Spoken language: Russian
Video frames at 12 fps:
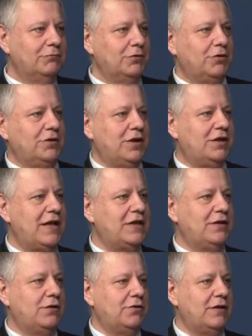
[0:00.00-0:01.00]
что
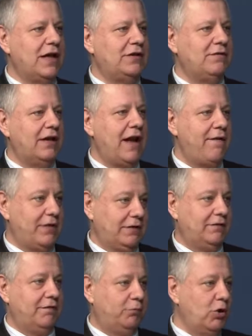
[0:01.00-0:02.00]
создаст государство
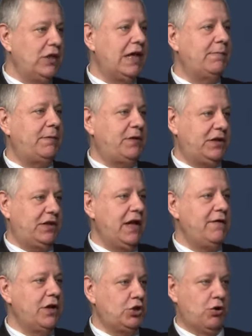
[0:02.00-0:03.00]
равенства, вплоть до
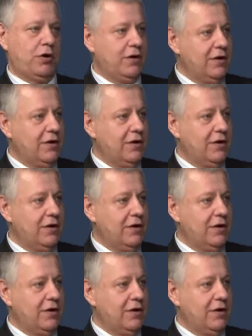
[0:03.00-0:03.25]
обобщения жен.